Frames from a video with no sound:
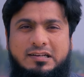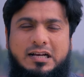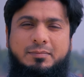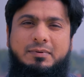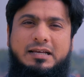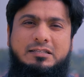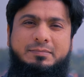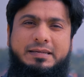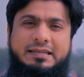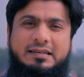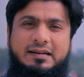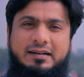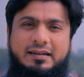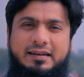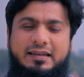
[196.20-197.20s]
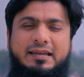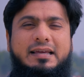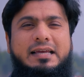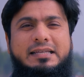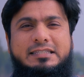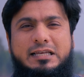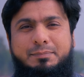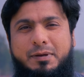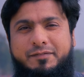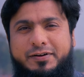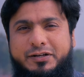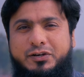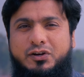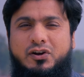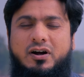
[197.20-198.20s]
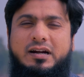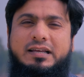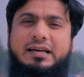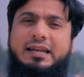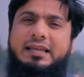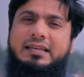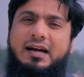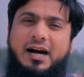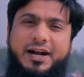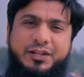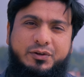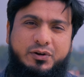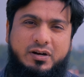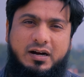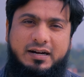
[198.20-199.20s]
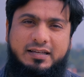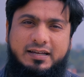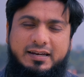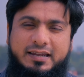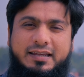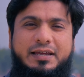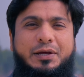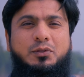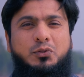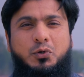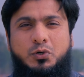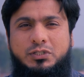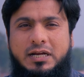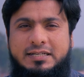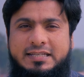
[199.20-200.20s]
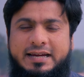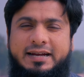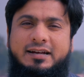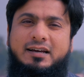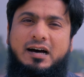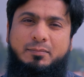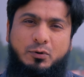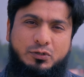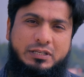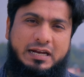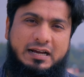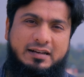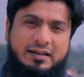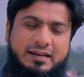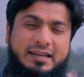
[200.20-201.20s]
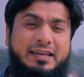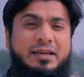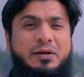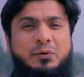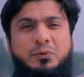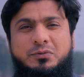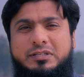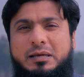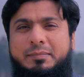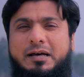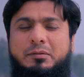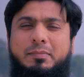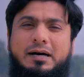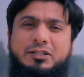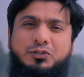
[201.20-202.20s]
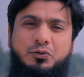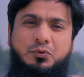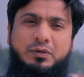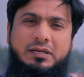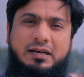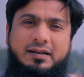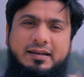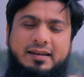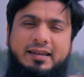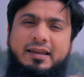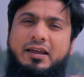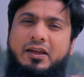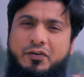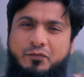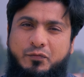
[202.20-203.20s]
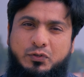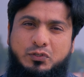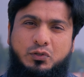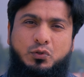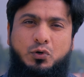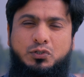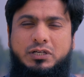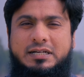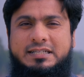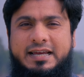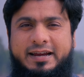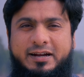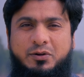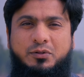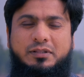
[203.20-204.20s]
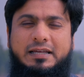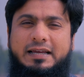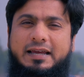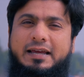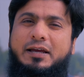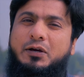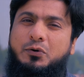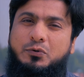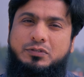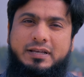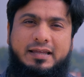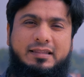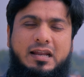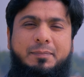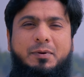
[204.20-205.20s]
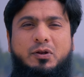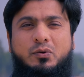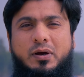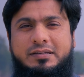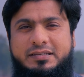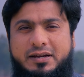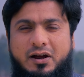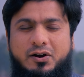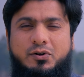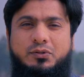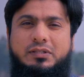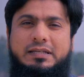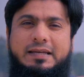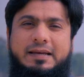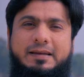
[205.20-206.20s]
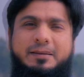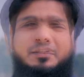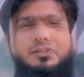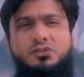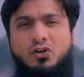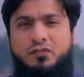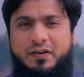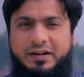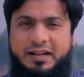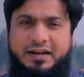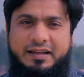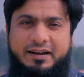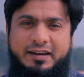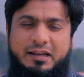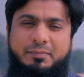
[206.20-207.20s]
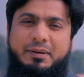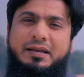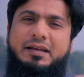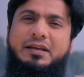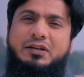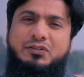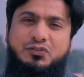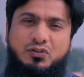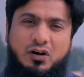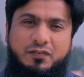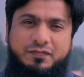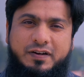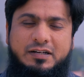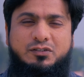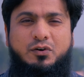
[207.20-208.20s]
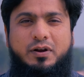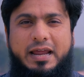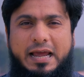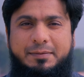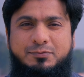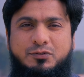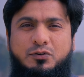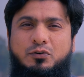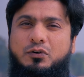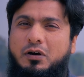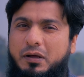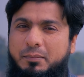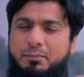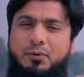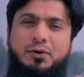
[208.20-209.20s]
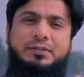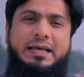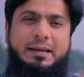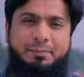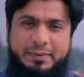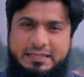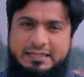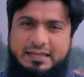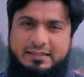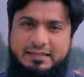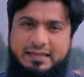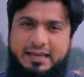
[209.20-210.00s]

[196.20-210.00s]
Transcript: सा काम लाजमी किया करें जब भी वीडियो रिकॉर्ड करें या ऑडियो रिकॉर्ड करें तो दो चार सेकंड खामोश रहा करें उसके बाद बात शुरू किया करें वो जो दो चार सेकंड होते हैं उसके अंदर आपकी नॉइज़ रिकॉर्ड होती है जिसको फिल्टर करने में सॉफ्टवेयर और ऐप्स को बहुत हेल्प मिल जाती